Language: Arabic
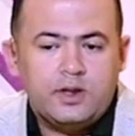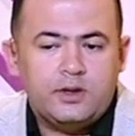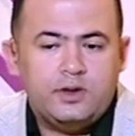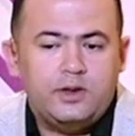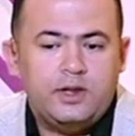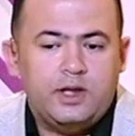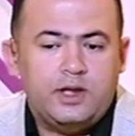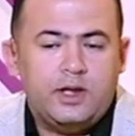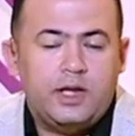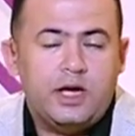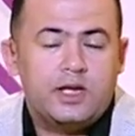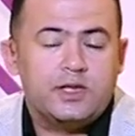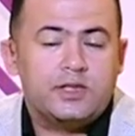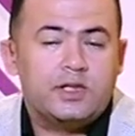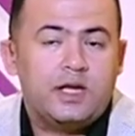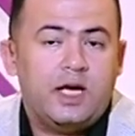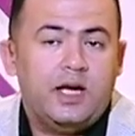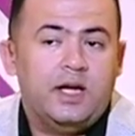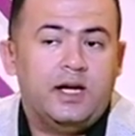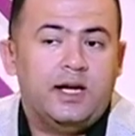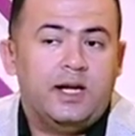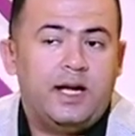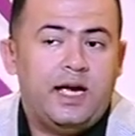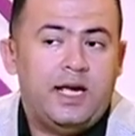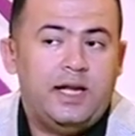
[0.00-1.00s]
ده
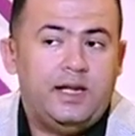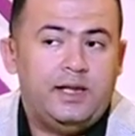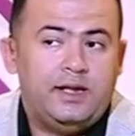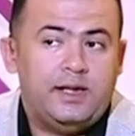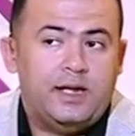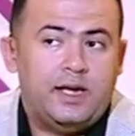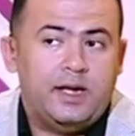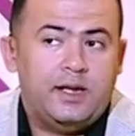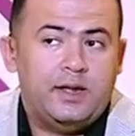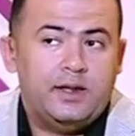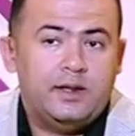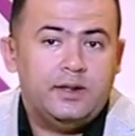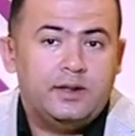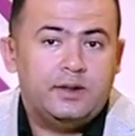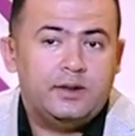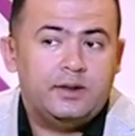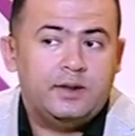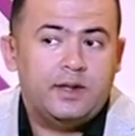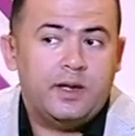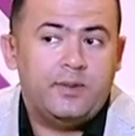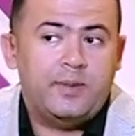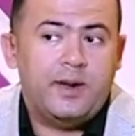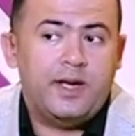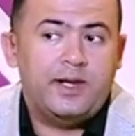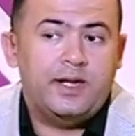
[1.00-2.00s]
الاسعار غاليه
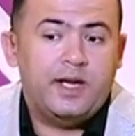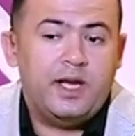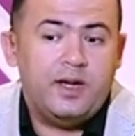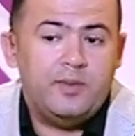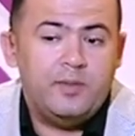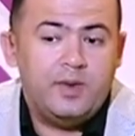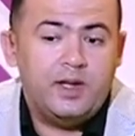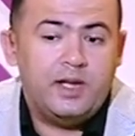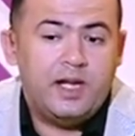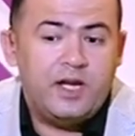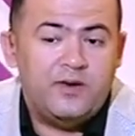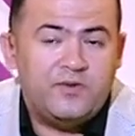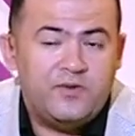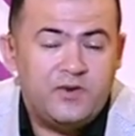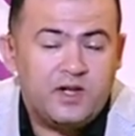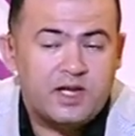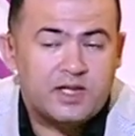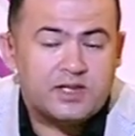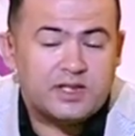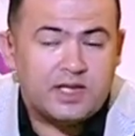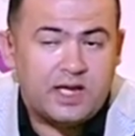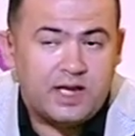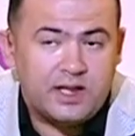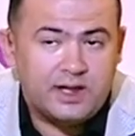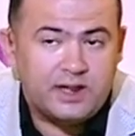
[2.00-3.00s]
طب هنعمل ايه في
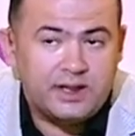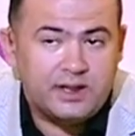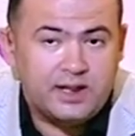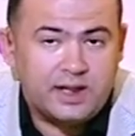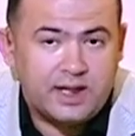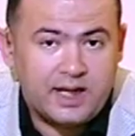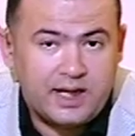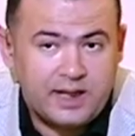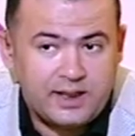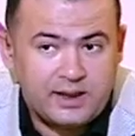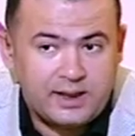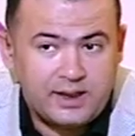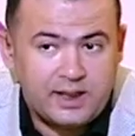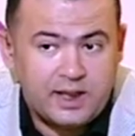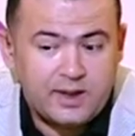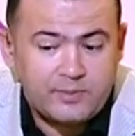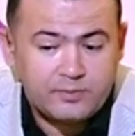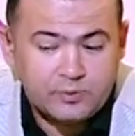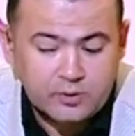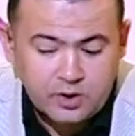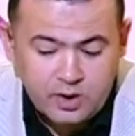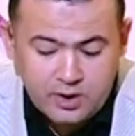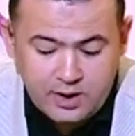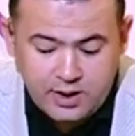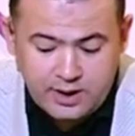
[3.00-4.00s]
الاسعار اللي غاليه
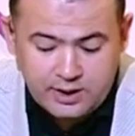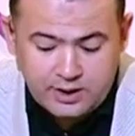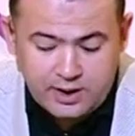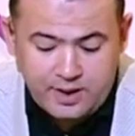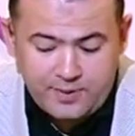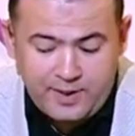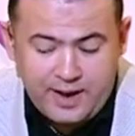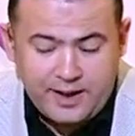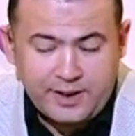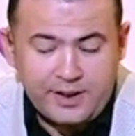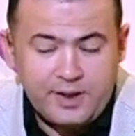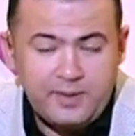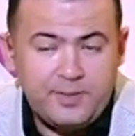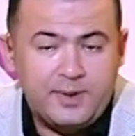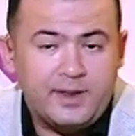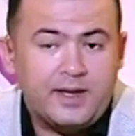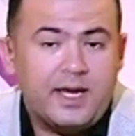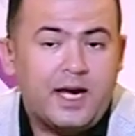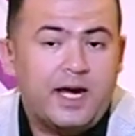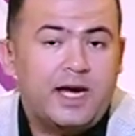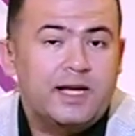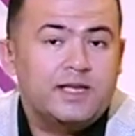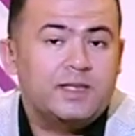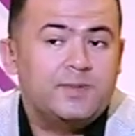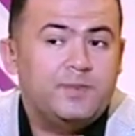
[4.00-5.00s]
طب هنجيب
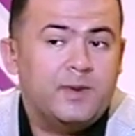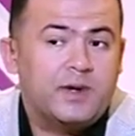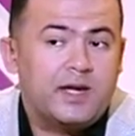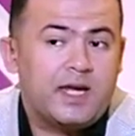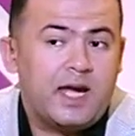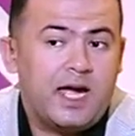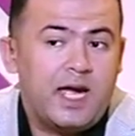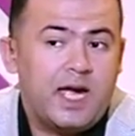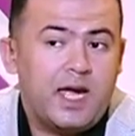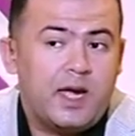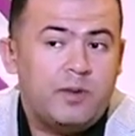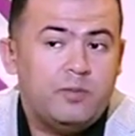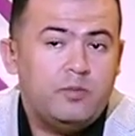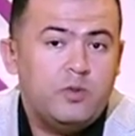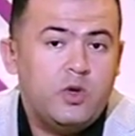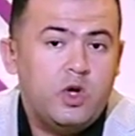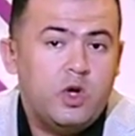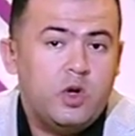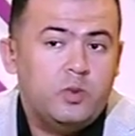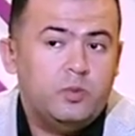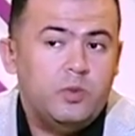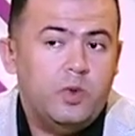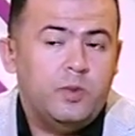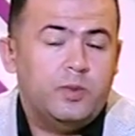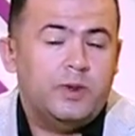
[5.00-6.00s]
الجهاز بكام
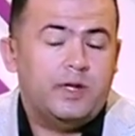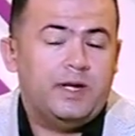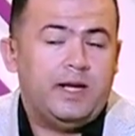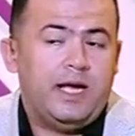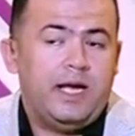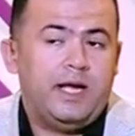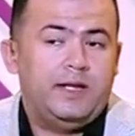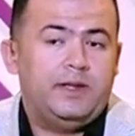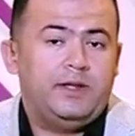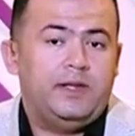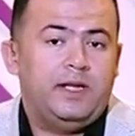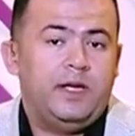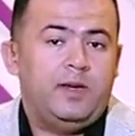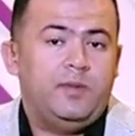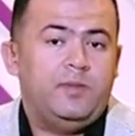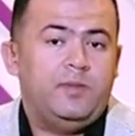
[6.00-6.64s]
ممكن حد